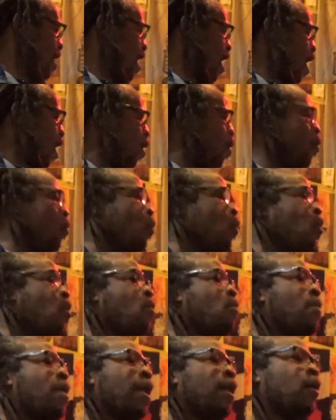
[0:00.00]

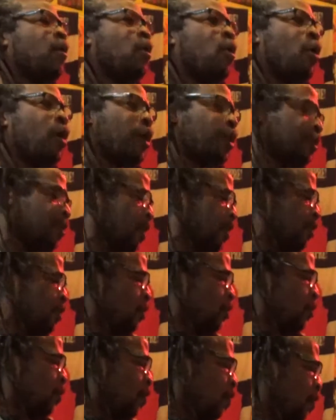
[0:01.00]
Alguma coisa
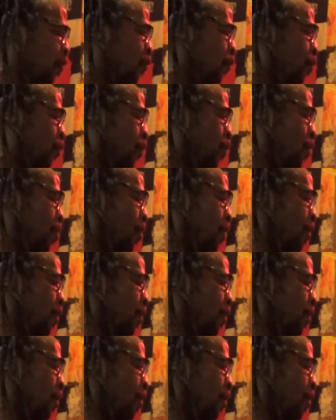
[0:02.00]
de novo